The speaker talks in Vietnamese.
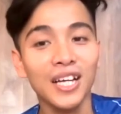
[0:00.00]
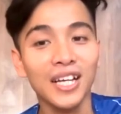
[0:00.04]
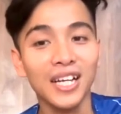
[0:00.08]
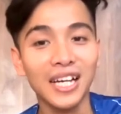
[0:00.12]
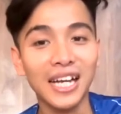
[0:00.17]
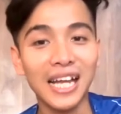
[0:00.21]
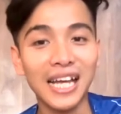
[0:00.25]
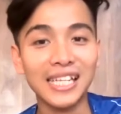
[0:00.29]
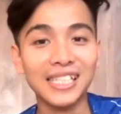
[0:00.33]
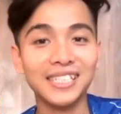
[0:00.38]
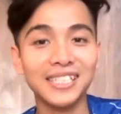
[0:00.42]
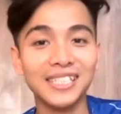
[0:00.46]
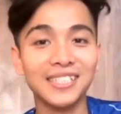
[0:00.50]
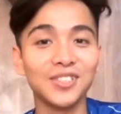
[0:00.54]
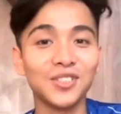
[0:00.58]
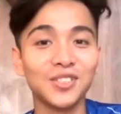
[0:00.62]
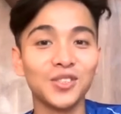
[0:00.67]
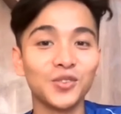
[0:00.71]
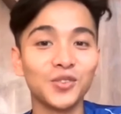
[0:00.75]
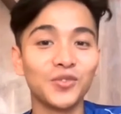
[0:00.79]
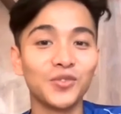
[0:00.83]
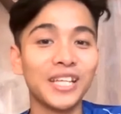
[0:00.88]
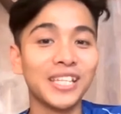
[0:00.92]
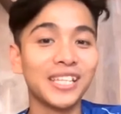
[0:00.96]
lại sử
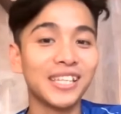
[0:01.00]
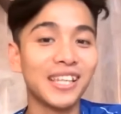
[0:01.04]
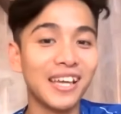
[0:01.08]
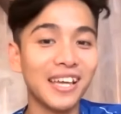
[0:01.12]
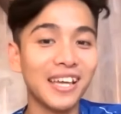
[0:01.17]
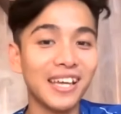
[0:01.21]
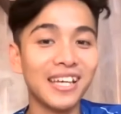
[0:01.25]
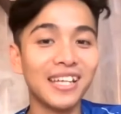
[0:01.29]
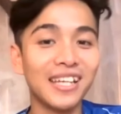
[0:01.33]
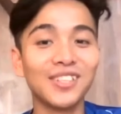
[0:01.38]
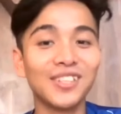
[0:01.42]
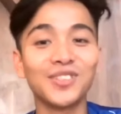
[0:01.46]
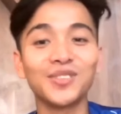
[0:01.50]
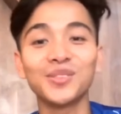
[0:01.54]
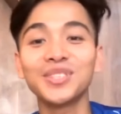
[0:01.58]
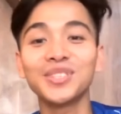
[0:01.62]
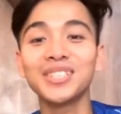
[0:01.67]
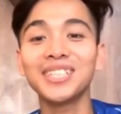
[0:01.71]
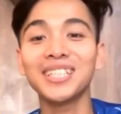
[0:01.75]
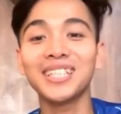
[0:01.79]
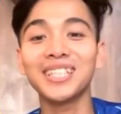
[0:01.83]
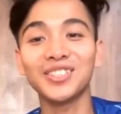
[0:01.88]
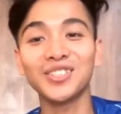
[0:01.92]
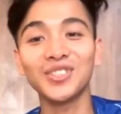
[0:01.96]
dụng về thiền
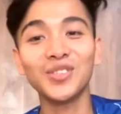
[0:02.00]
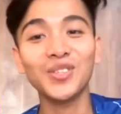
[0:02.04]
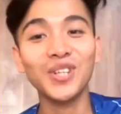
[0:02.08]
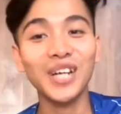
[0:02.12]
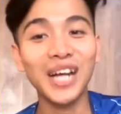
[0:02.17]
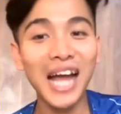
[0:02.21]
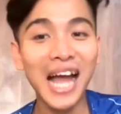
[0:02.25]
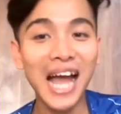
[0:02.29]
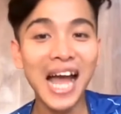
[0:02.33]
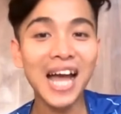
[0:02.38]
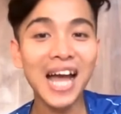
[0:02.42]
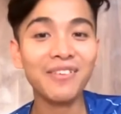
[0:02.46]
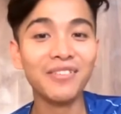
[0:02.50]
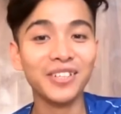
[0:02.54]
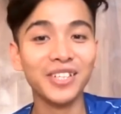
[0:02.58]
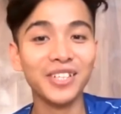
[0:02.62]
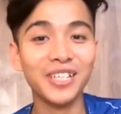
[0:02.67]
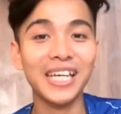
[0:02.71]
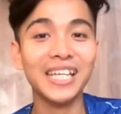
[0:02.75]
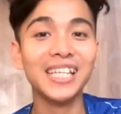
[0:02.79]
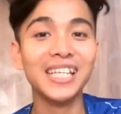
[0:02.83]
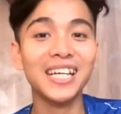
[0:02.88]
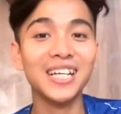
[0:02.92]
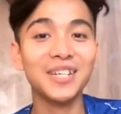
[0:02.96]
cũng như là yoga và
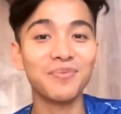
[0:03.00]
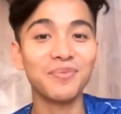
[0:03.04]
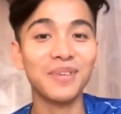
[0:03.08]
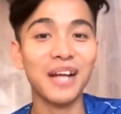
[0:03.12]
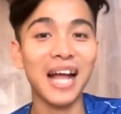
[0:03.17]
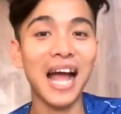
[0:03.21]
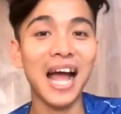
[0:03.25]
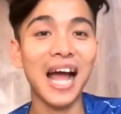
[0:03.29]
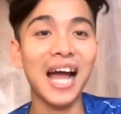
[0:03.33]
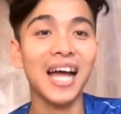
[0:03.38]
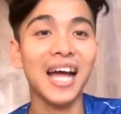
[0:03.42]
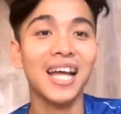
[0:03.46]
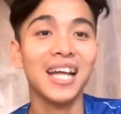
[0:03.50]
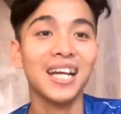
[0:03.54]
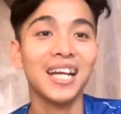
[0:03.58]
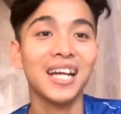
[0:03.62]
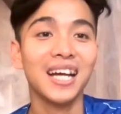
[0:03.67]
kết hợp cả